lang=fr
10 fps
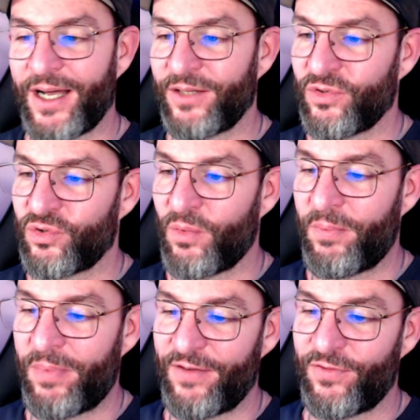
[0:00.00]
quarts ne sont
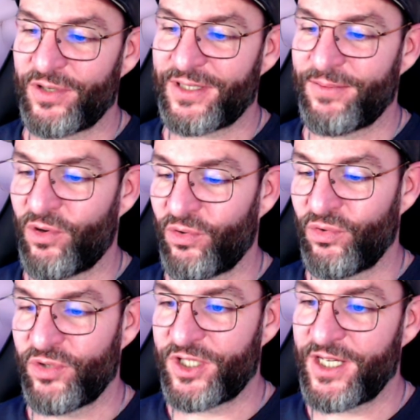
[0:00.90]
pas forcément
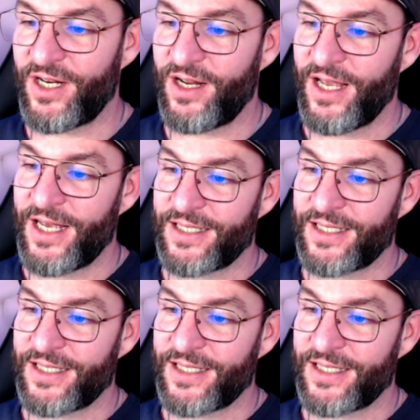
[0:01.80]
utiles,